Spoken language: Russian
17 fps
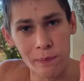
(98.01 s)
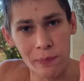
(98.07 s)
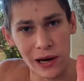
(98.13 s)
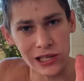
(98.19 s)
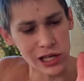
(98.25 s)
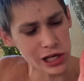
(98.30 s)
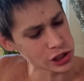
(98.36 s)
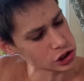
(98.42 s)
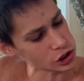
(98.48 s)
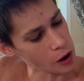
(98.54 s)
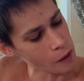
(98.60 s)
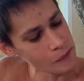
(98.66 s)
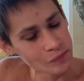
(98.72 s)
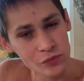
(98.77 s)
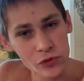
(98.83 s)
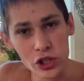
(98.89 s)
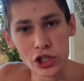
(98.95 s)
поездке
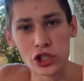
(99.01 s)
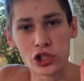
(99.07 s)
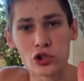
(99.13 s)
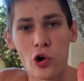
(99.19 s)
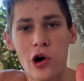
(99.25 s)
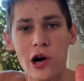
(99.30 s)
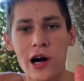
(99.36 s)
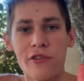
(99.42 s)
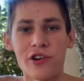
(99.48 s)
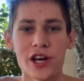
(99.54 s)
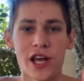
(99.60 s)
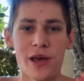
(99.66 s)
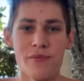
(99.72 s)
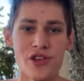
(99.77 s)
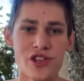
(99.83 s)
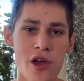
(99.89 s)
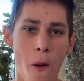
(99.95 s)
и сколько
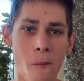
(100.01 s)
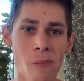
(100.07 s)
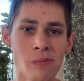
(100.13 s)
времени.